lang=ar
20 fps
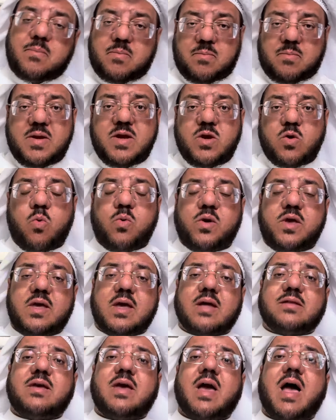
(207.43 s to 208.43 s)
من
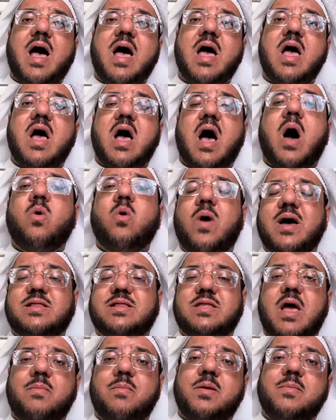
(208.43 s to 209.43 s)
هويتها أو
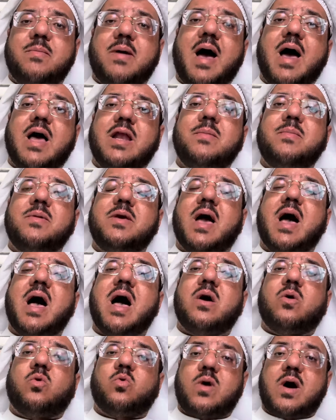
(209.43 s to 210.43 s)
حتى من معالمها